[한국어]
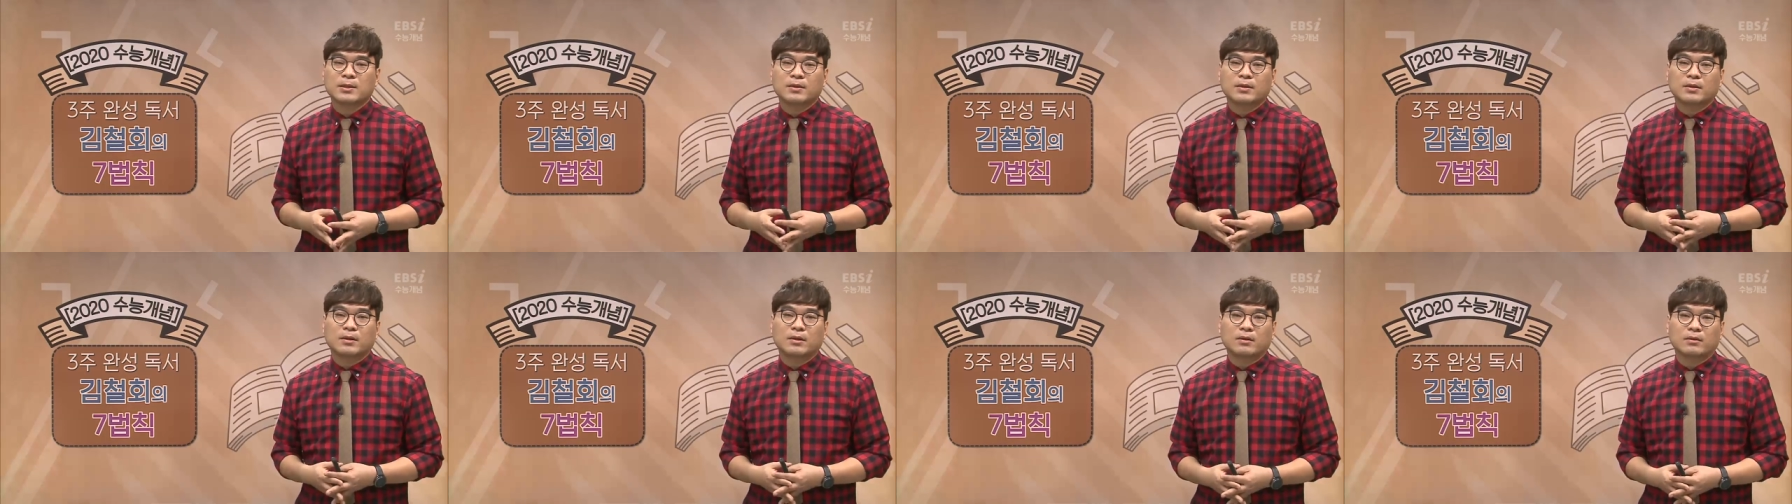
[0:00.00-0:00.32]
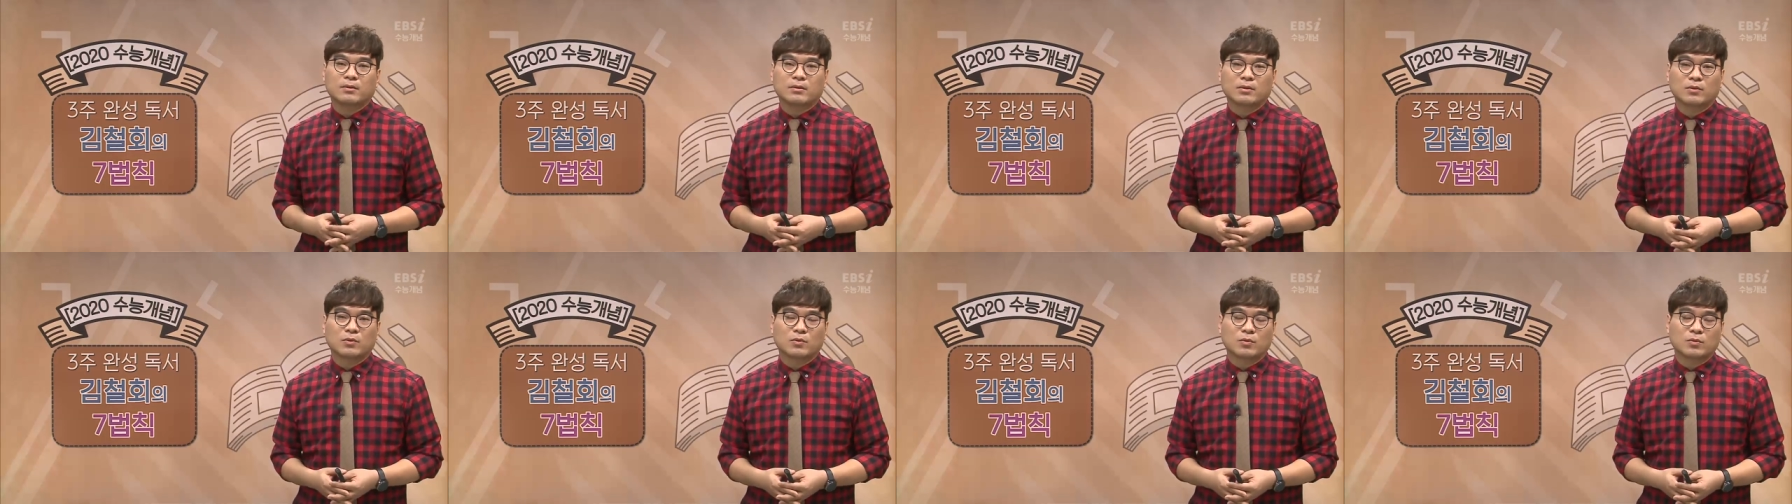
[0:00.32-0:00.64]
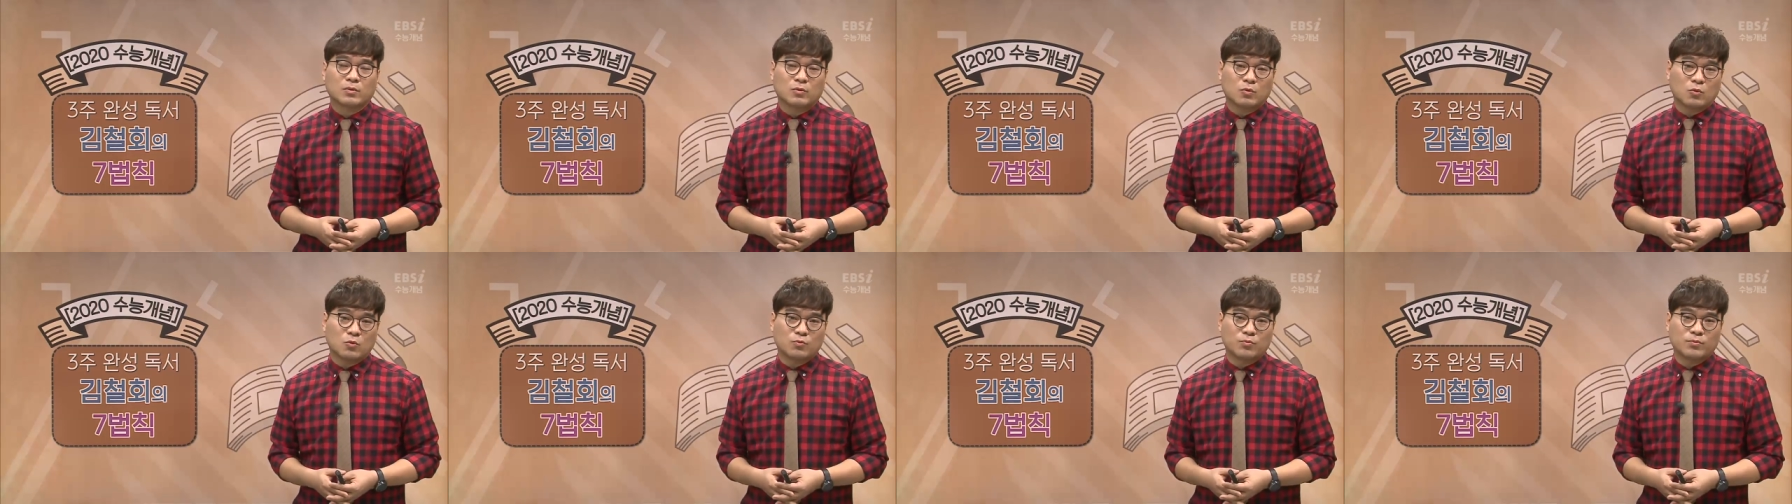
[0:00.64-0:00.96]
어, 그런
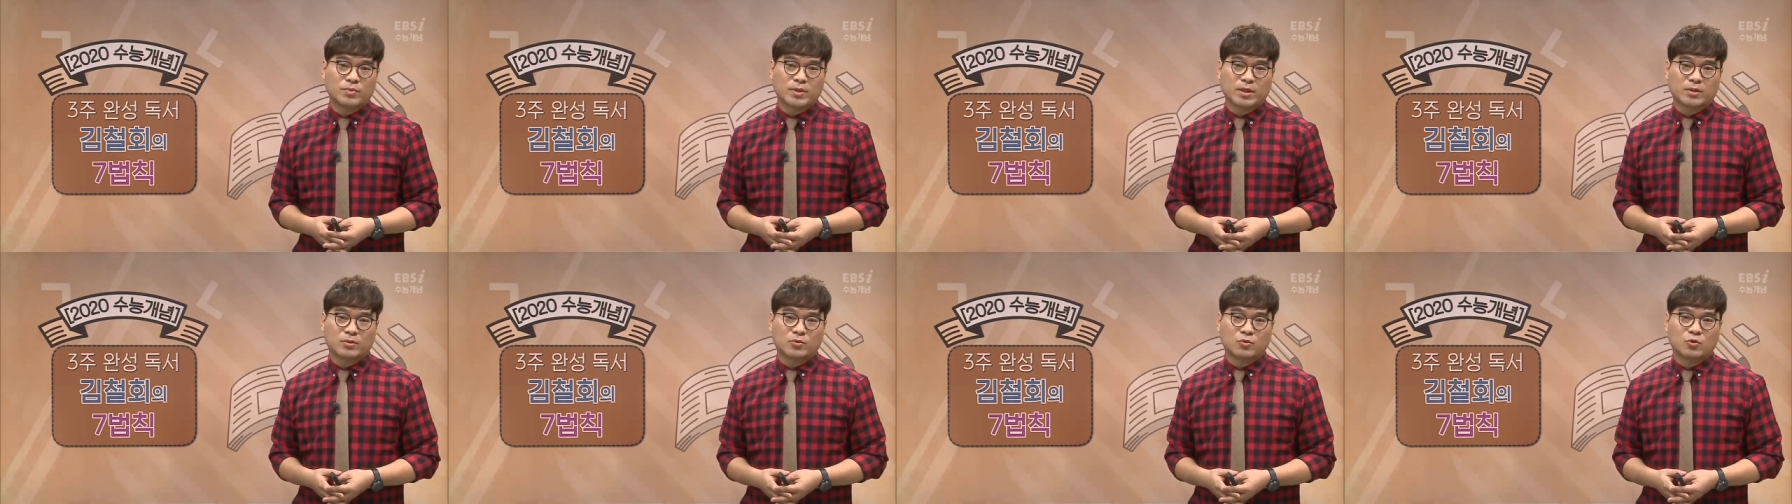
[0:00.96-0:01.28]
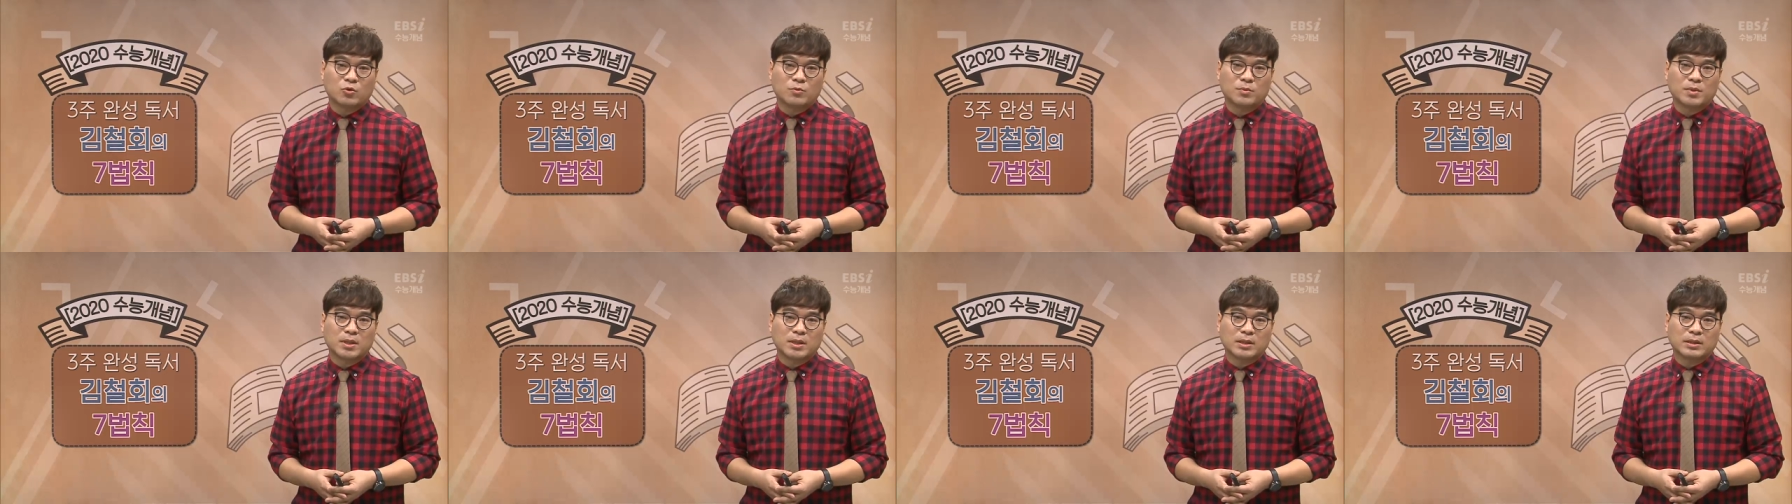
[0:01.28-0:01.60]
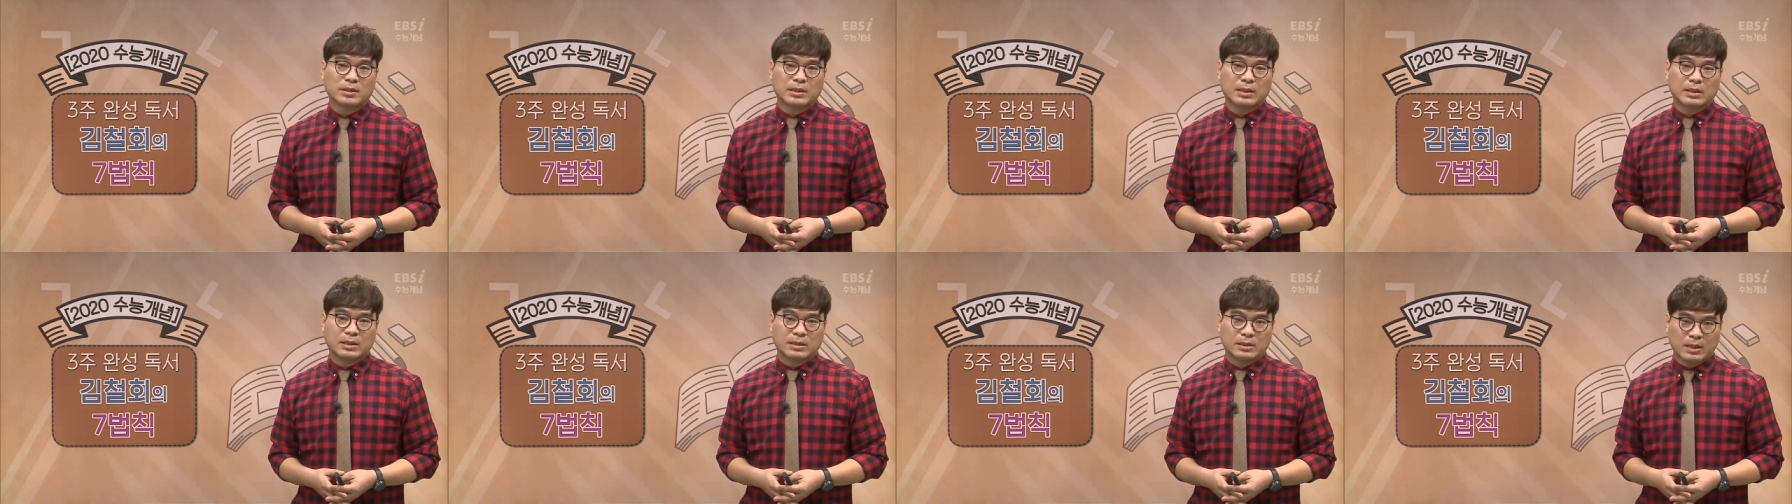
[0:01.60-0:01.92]
공부에 도움이
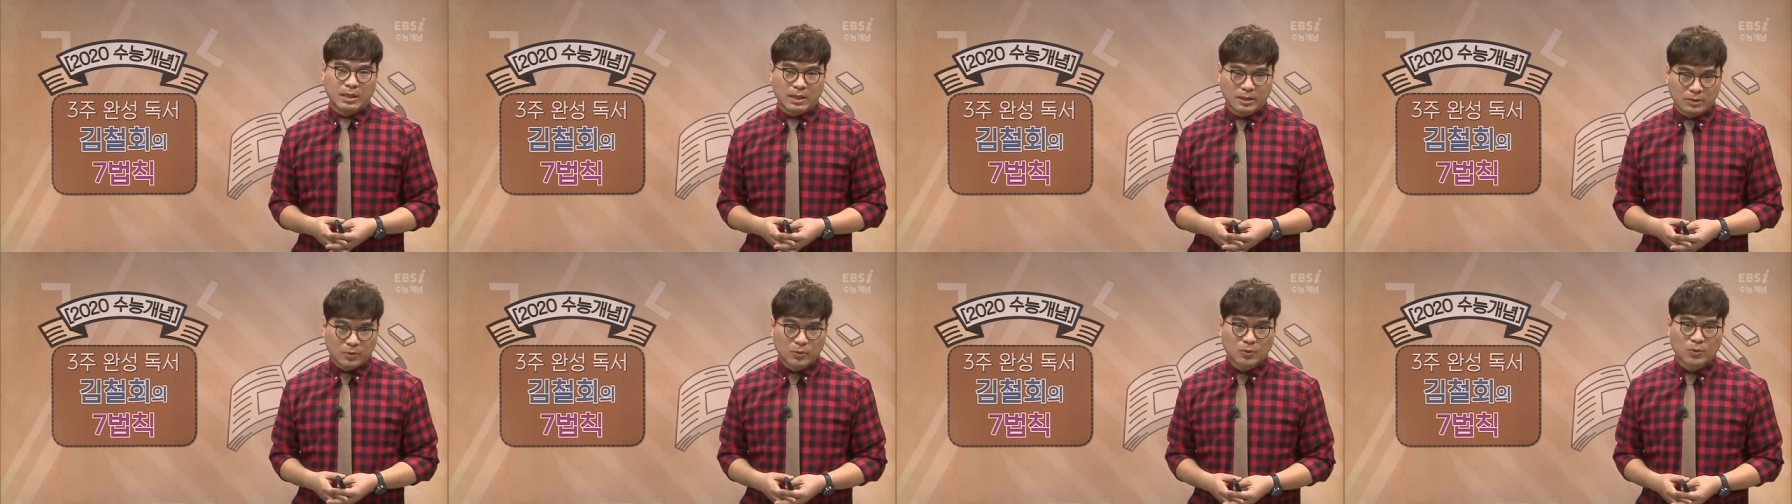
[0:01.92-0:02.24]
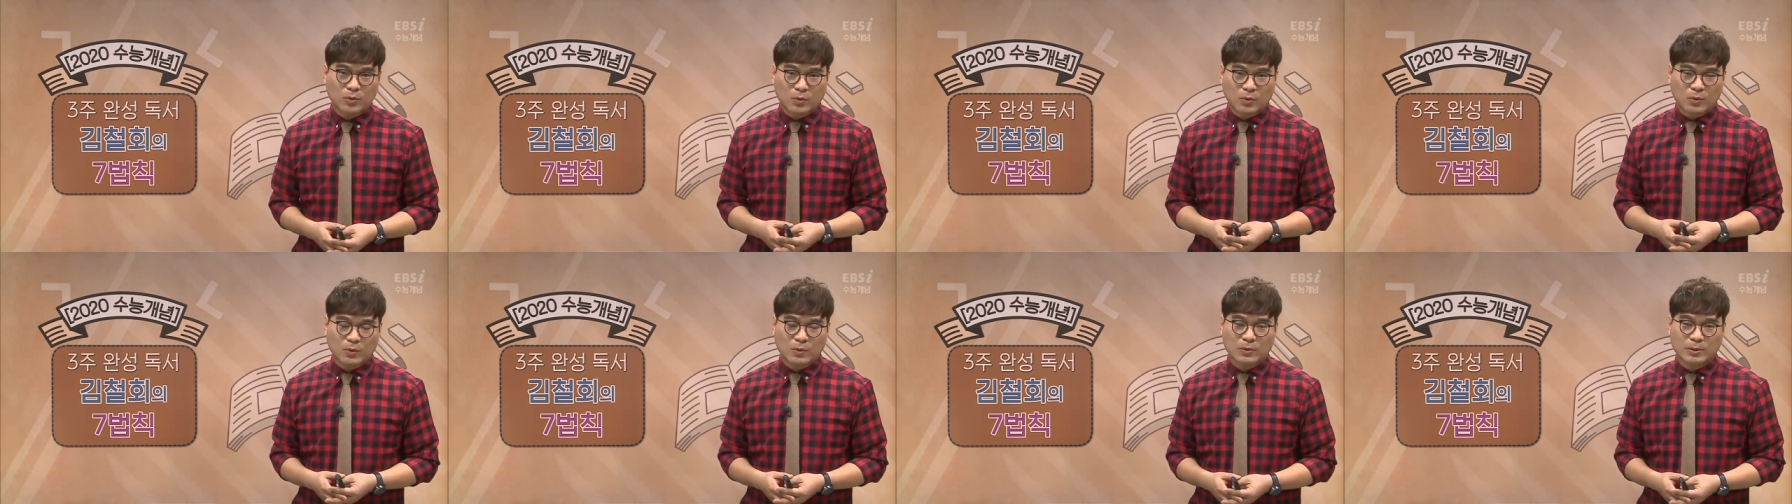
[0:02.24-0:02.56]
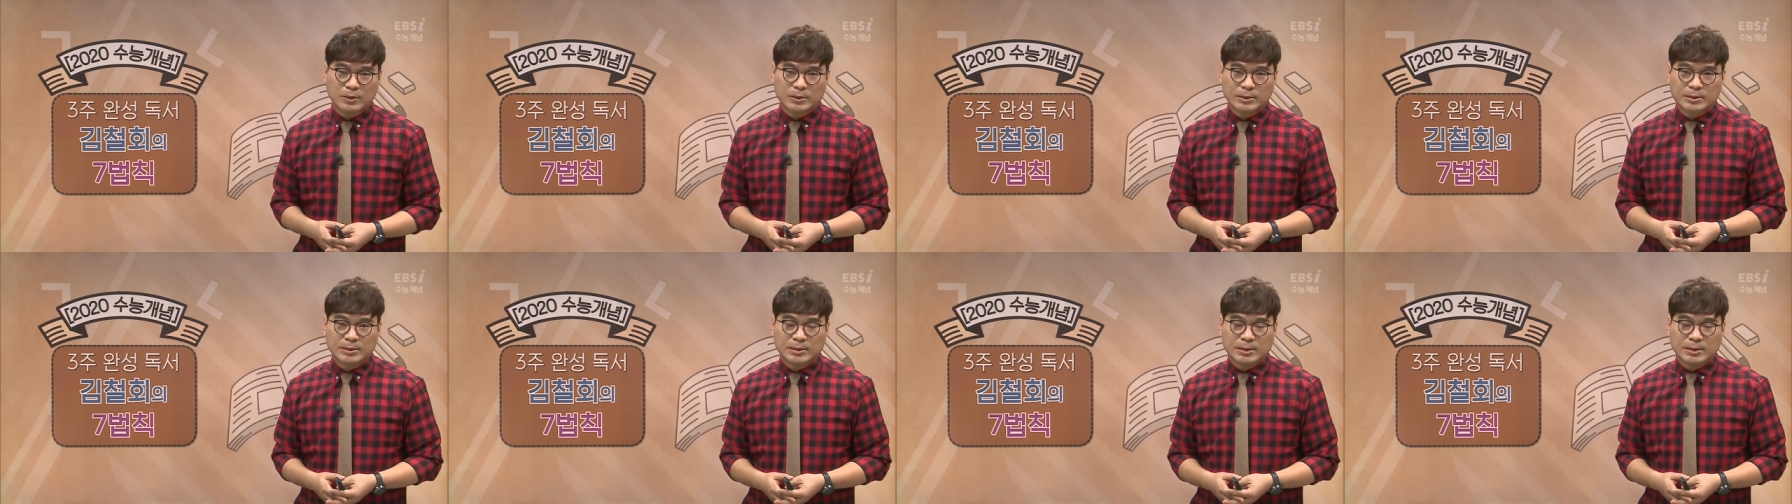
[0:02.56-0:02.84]
되도록